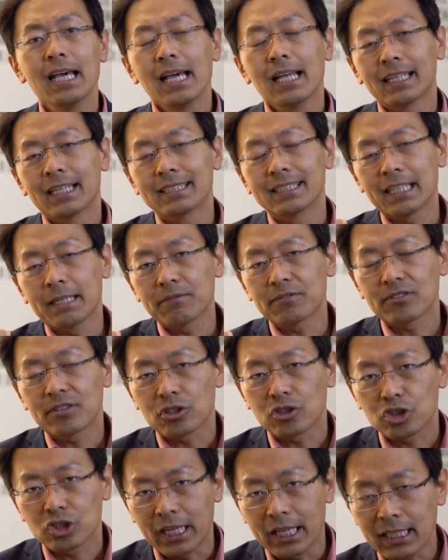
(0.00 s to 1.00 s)
Denn
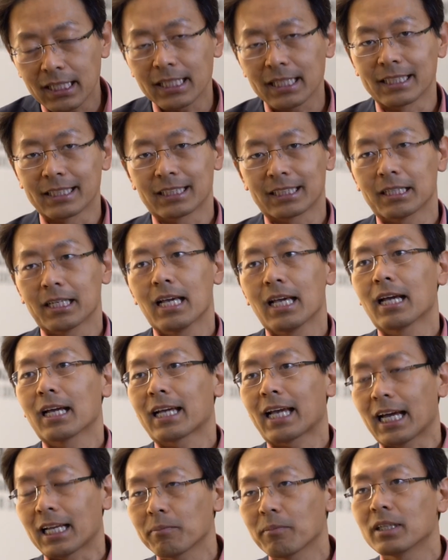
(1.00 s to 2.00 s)
selbstverständlich
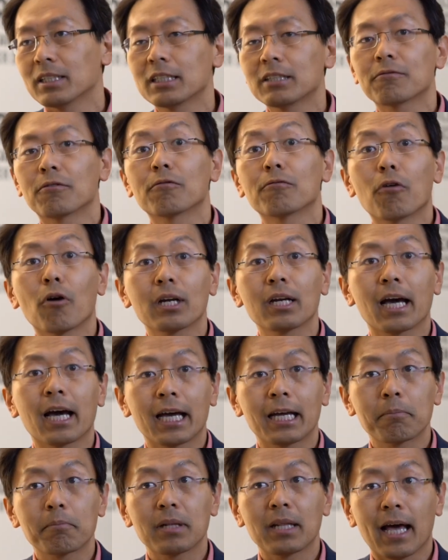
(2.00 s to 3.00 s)
kann man nicht von
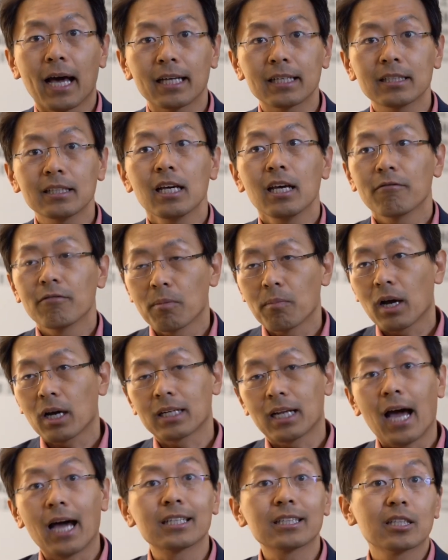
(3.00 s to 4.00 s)
vornherein planen, wir machen
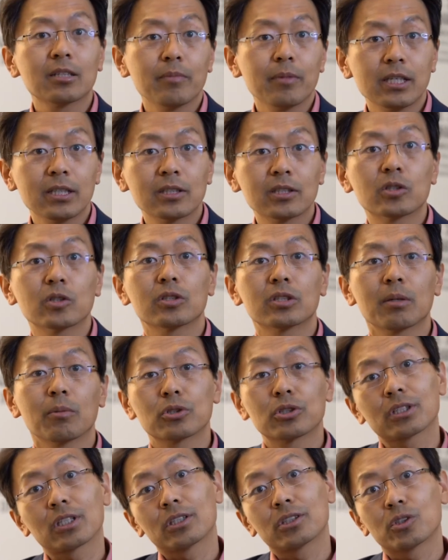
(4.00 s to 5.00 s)
eine angemeldete
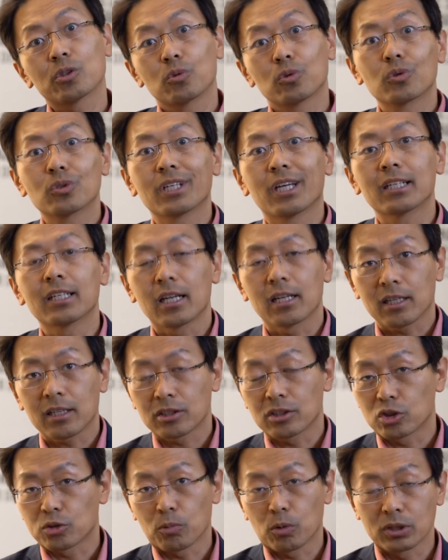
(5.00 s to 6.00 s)
Demonstration und danach
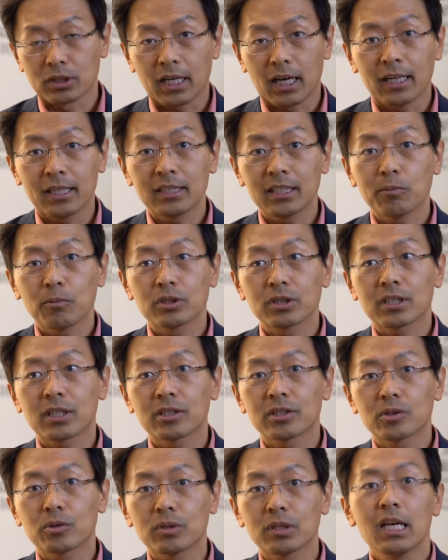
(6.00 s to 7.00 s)
eine spontane
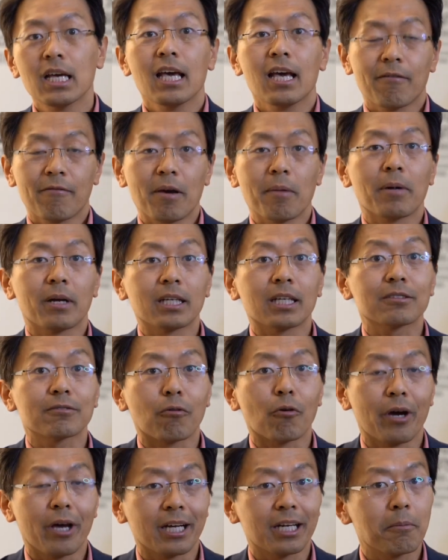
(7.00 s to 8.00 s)
Demonstration. Wenn man das
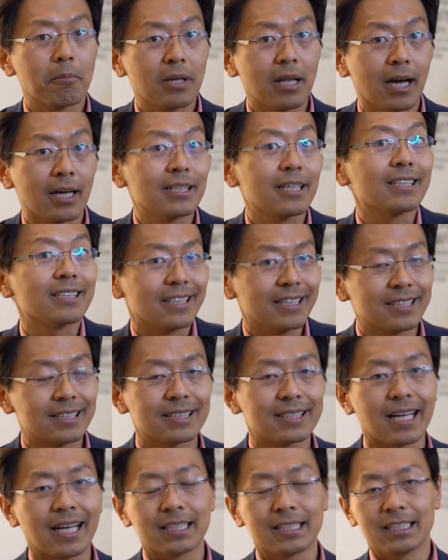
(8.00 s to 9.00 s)
vorher geplant hat, ist
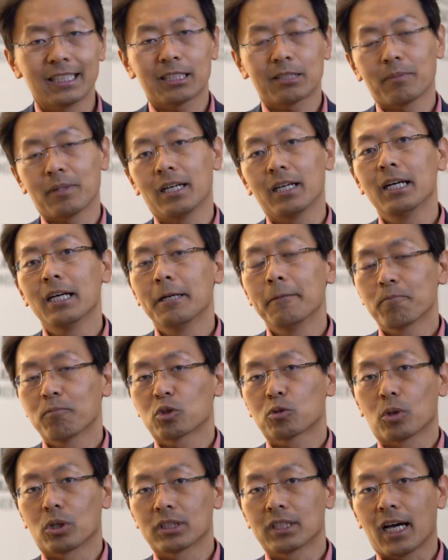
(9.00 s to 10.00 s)
es halt nicht mehr
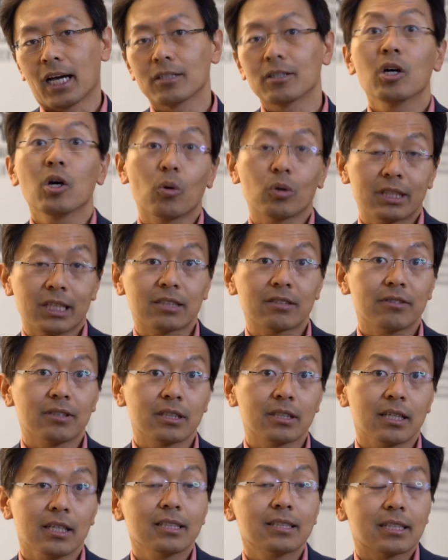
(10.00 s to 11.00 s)
spontan. Und
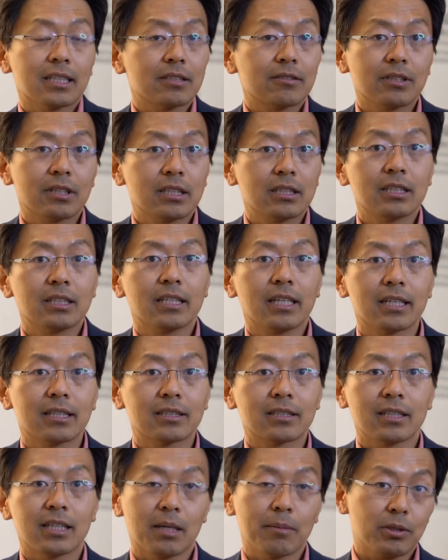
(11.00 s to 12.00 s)
deswegen ist das wieder die
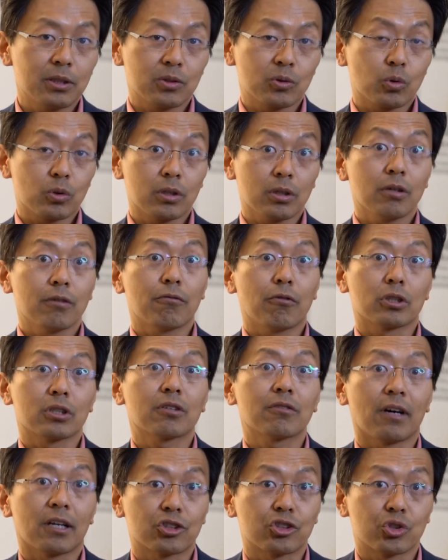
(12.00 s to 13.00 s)
nächste Episode von
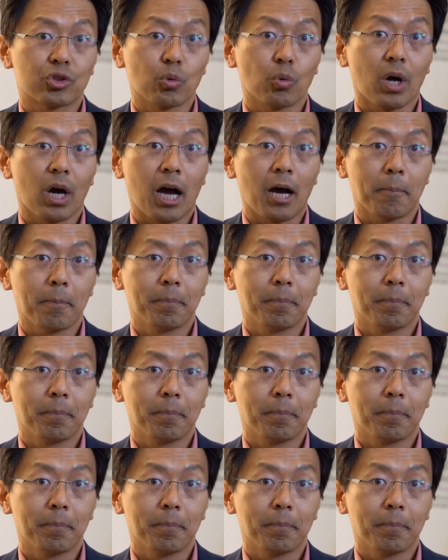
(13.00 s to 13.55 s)
Quatschjura.